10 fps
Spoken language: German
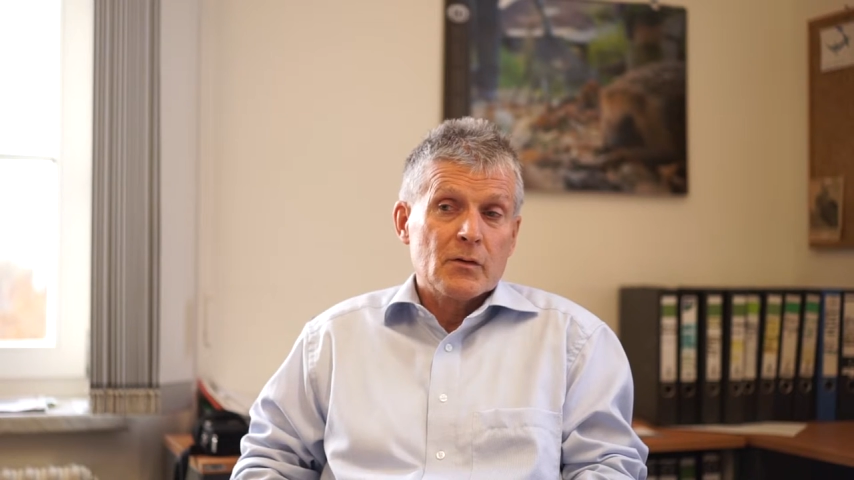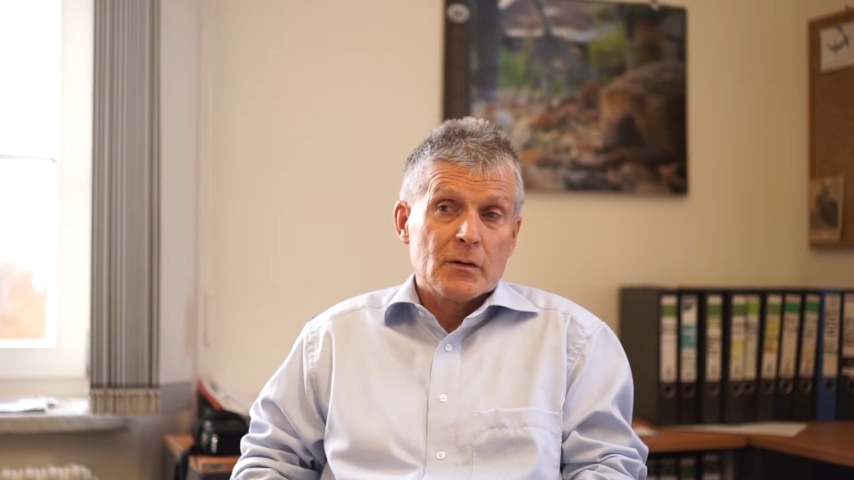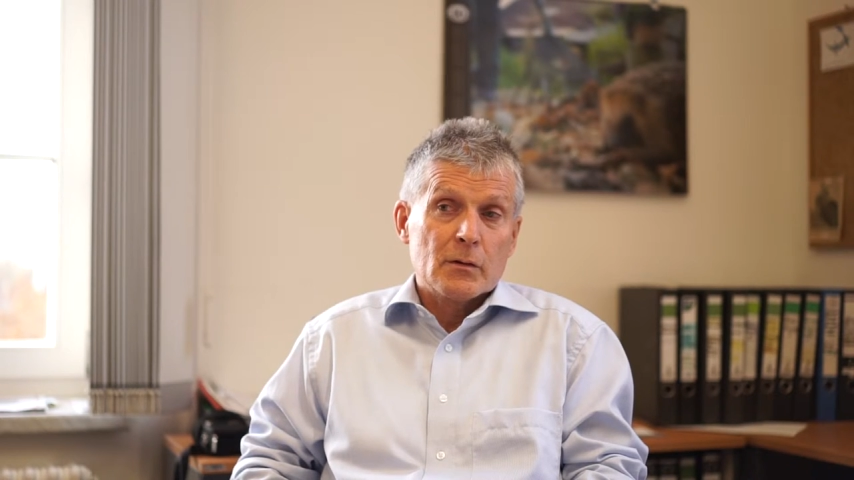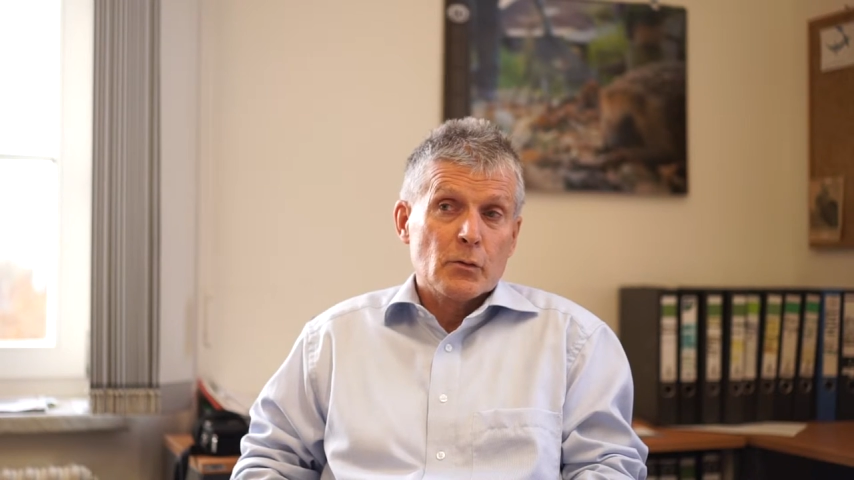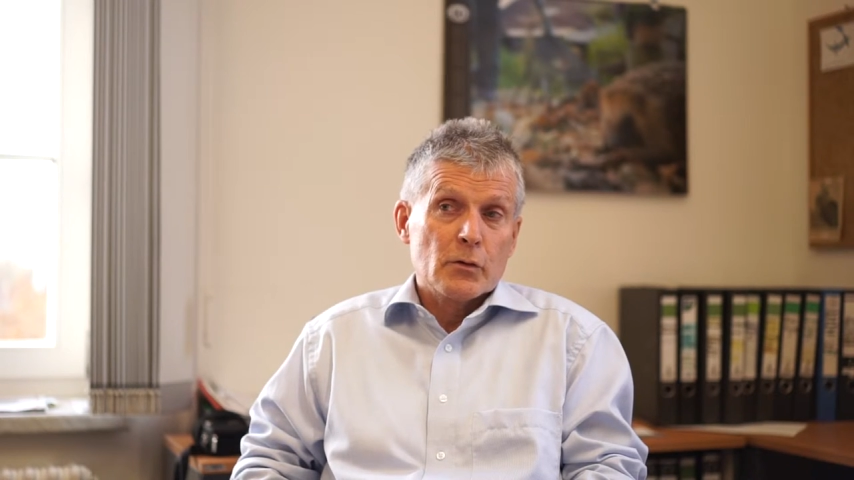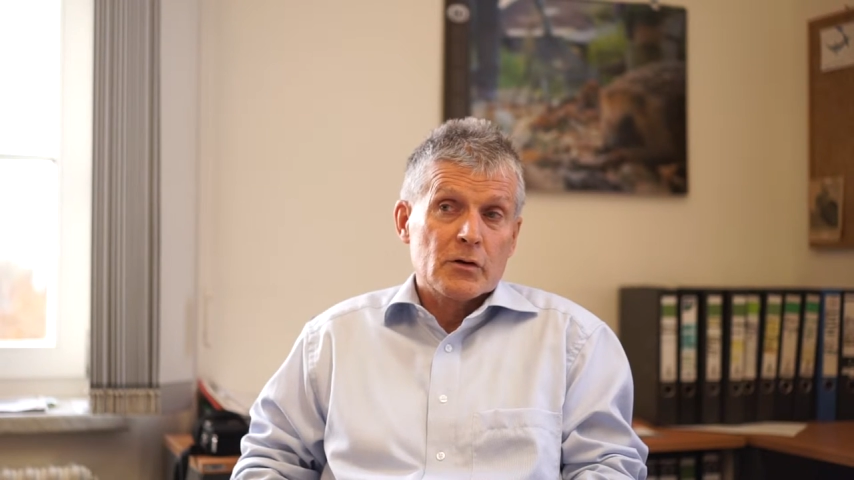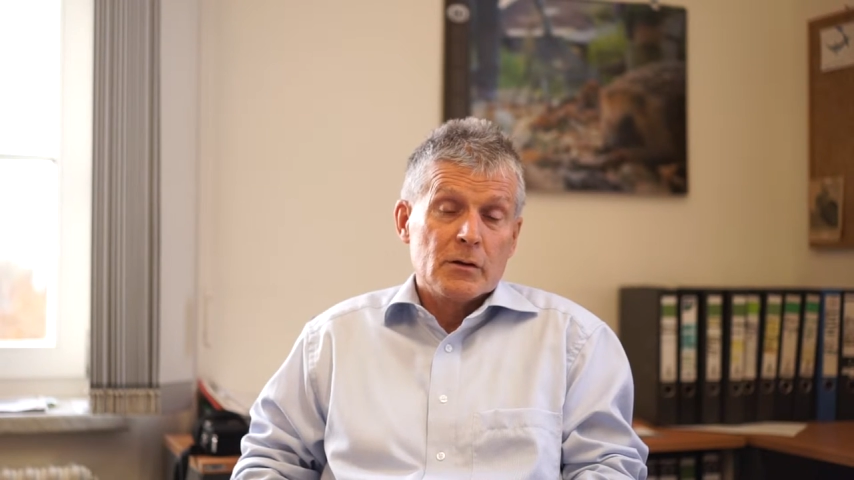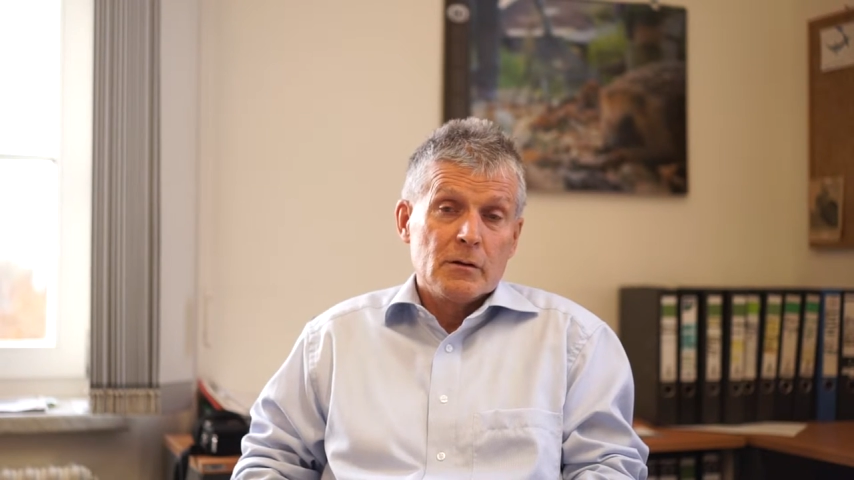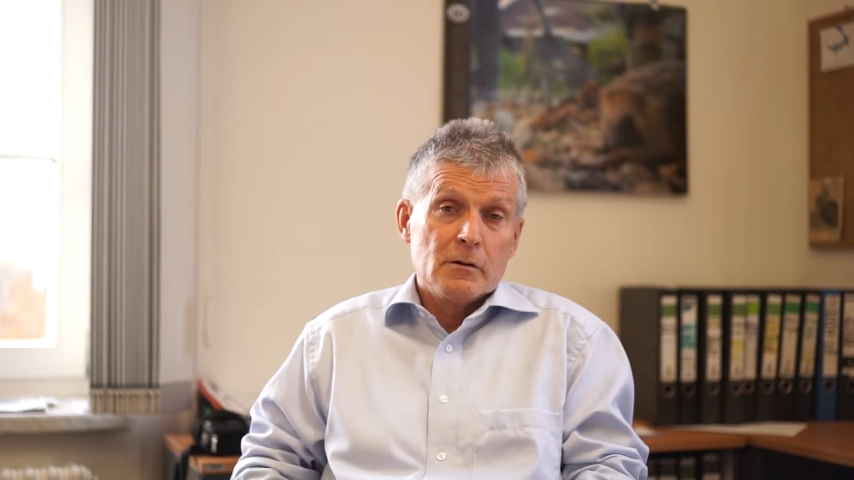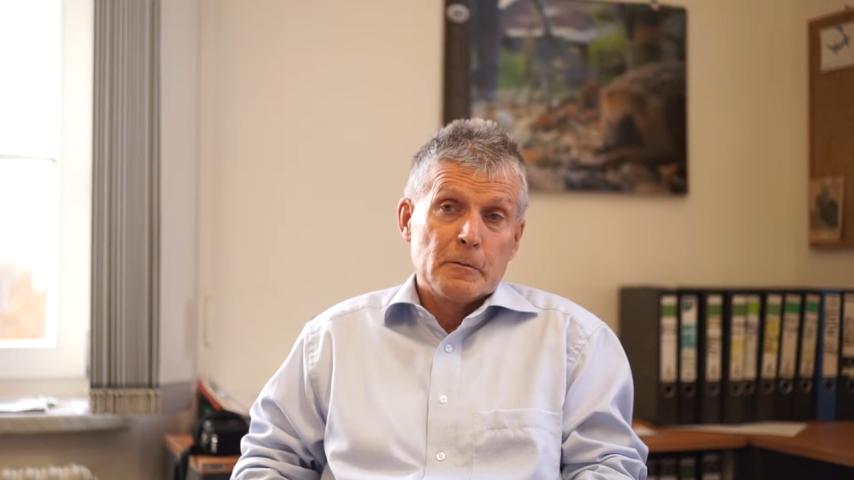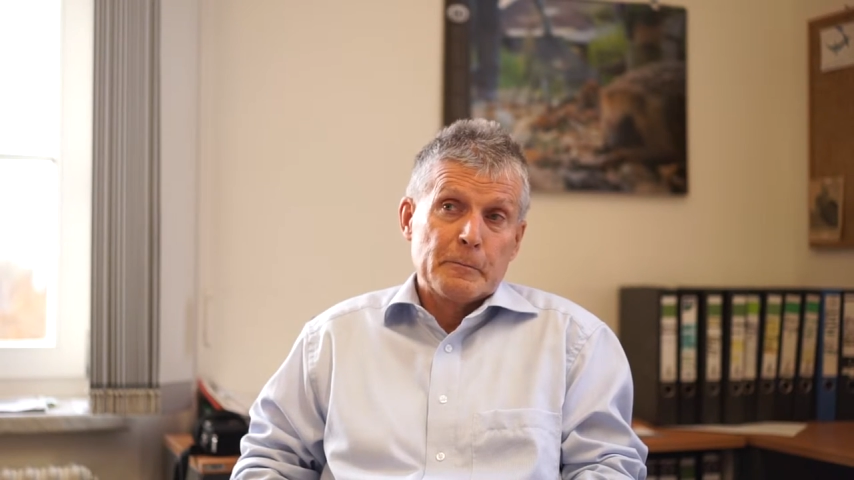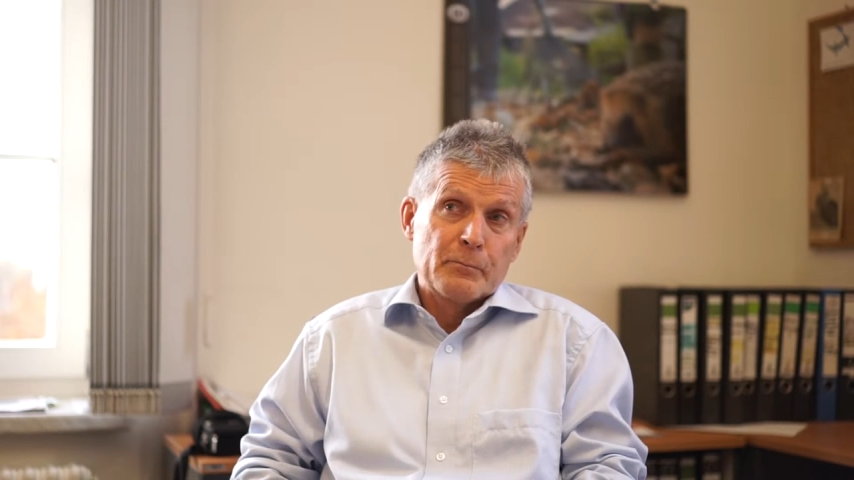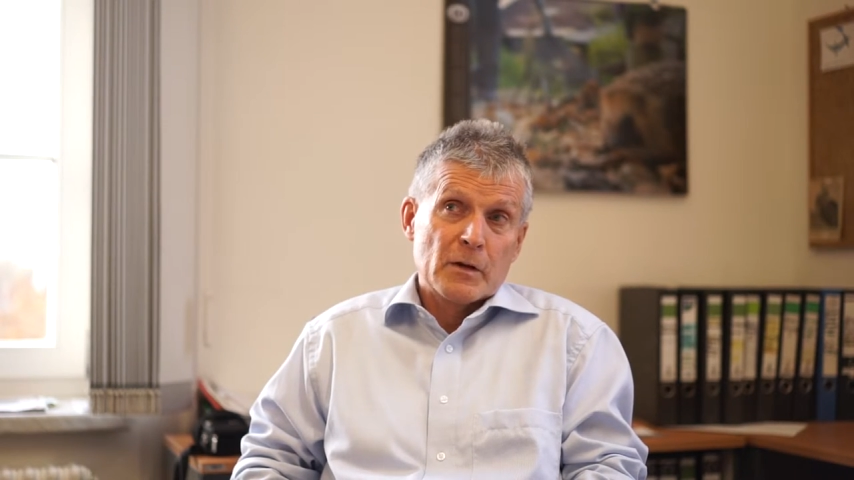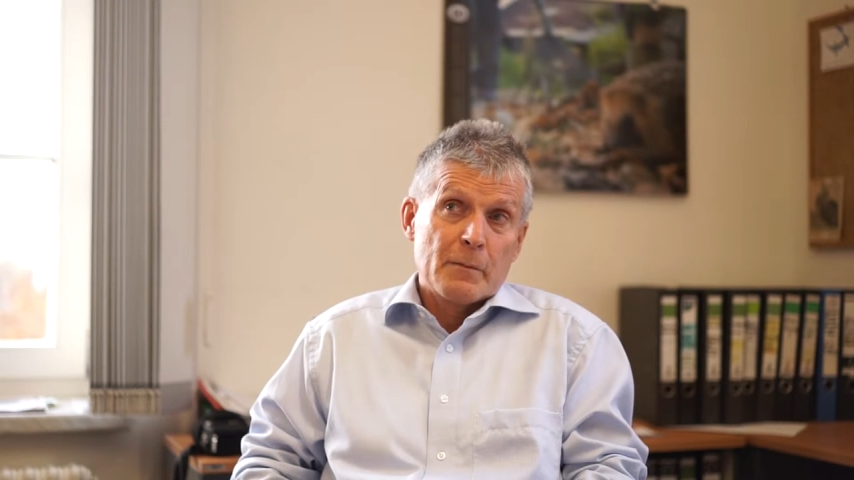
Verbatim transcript: ist natürlich die